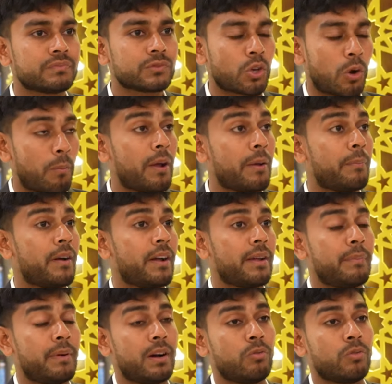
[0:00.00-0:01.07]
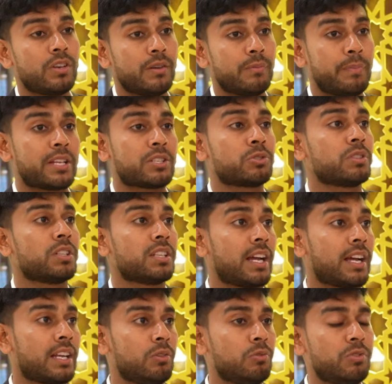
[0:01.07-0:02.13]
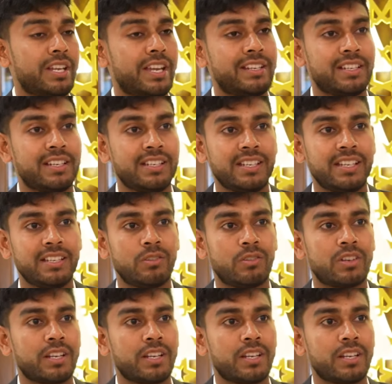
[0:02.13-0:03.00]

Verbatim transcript: সময় পায় বা ওনার ব্যস্ততা থাকলে উনি এটা নিয়েই